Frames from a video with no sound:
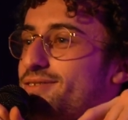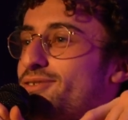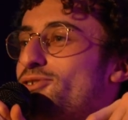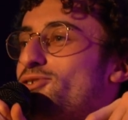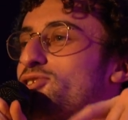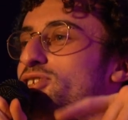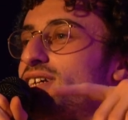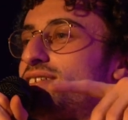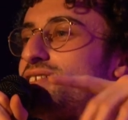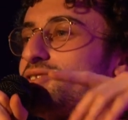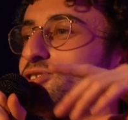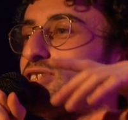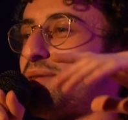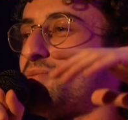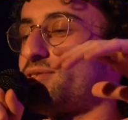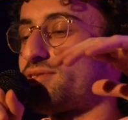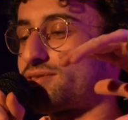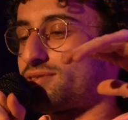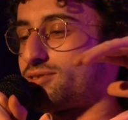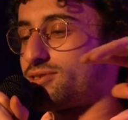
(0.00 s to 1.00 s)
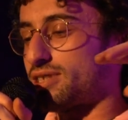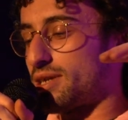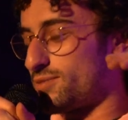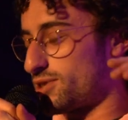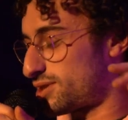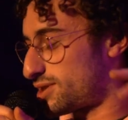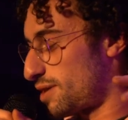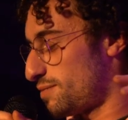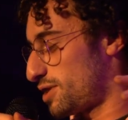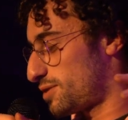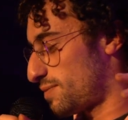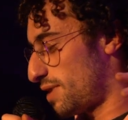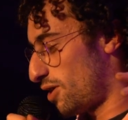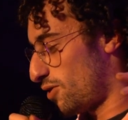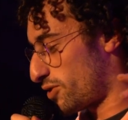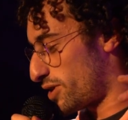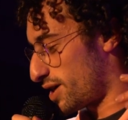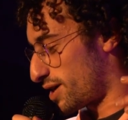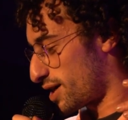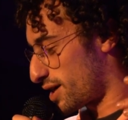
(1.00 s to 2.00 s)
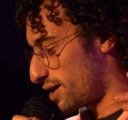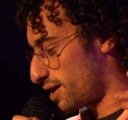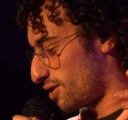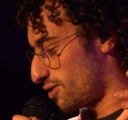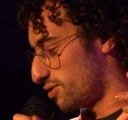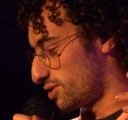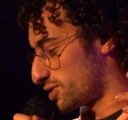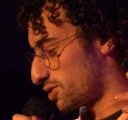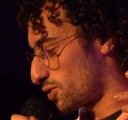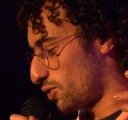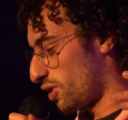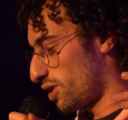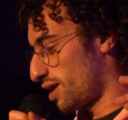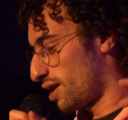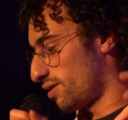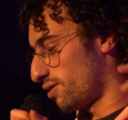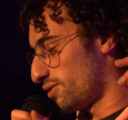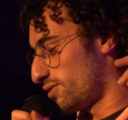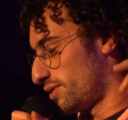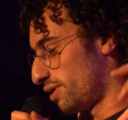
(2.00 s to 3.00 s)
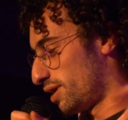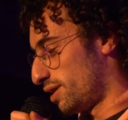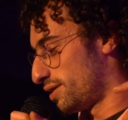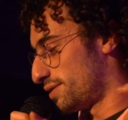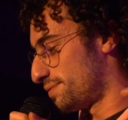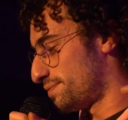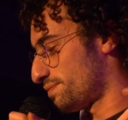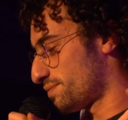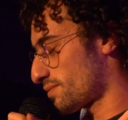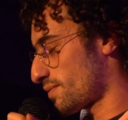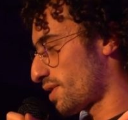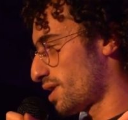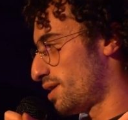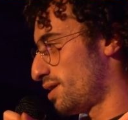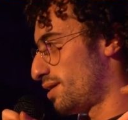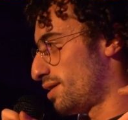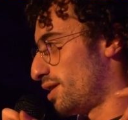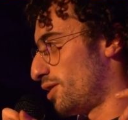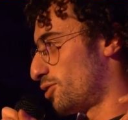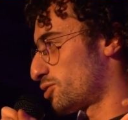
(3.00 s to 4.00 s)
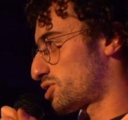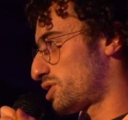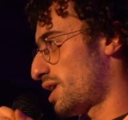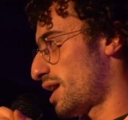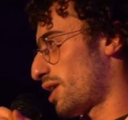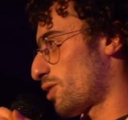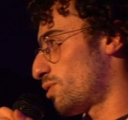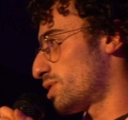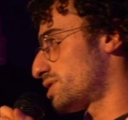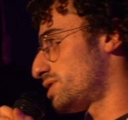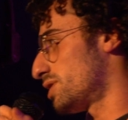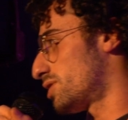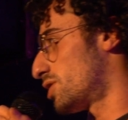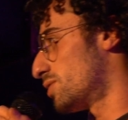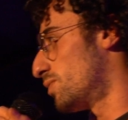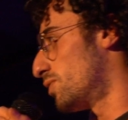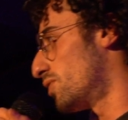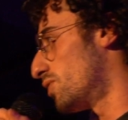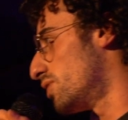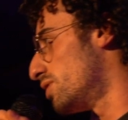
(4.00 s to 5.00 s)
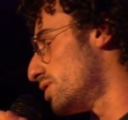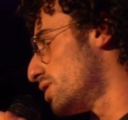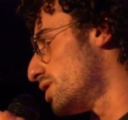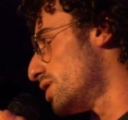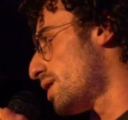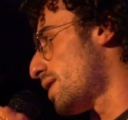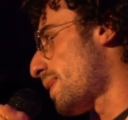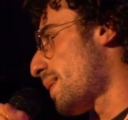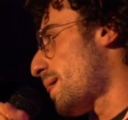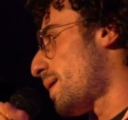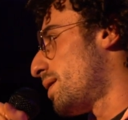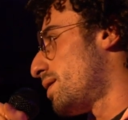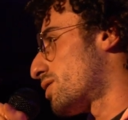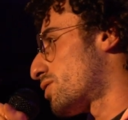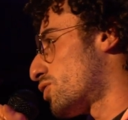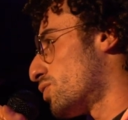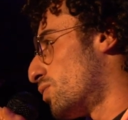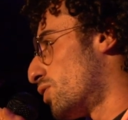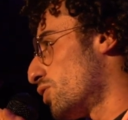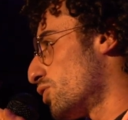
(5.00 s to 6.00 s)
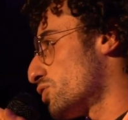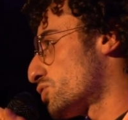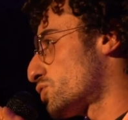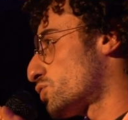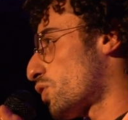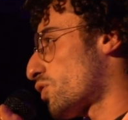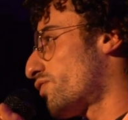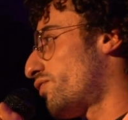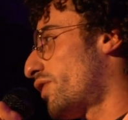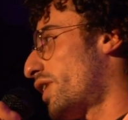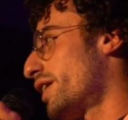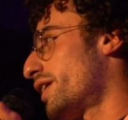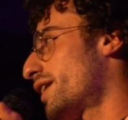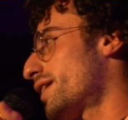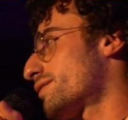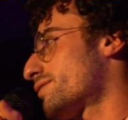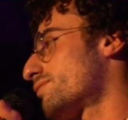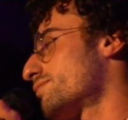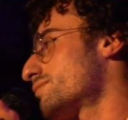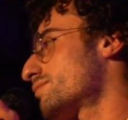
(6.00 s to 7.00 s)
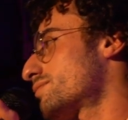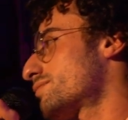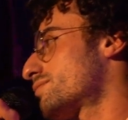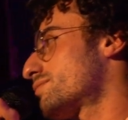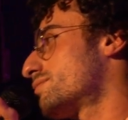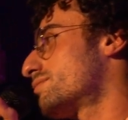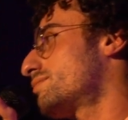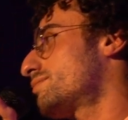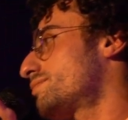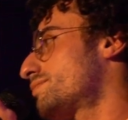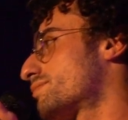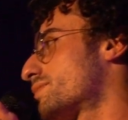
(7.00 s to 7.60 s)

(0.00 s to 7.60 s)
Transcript: ¿no? O sea, si, estamos, si usamos esta misma lógica que yo le estoy dando en, no sé, algo así como, como los orfanatos. ¿no?